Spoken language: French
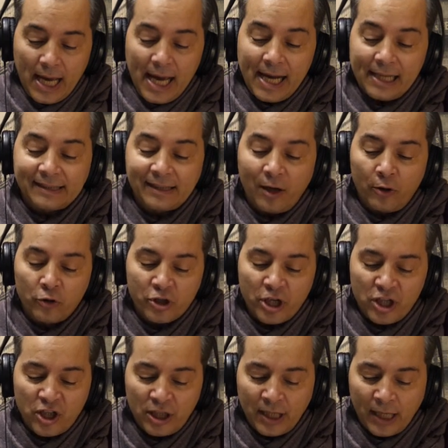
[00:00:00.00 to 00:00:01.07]
elle
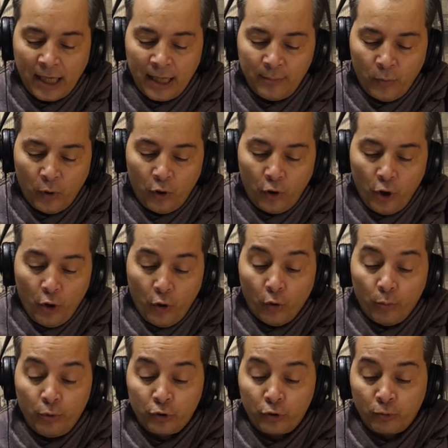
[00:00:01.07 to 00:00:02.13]
s'arrangeait généralement, au
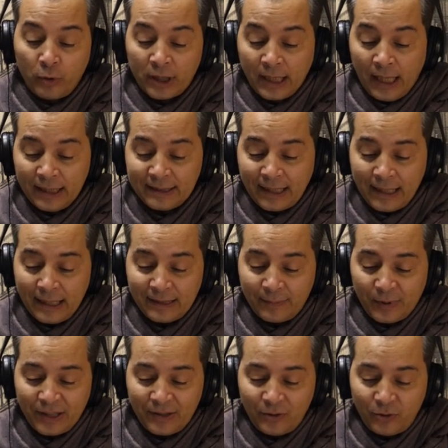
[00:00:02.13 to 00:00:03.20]
besoin grâce à
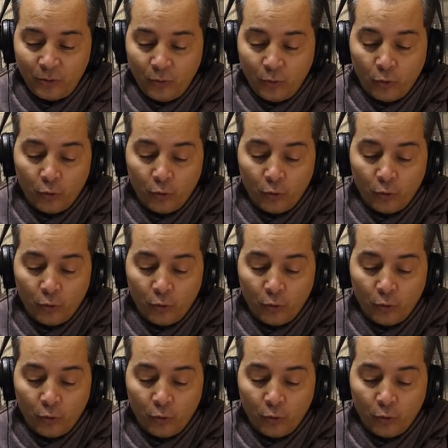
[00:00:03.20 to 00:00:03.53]
l'expression,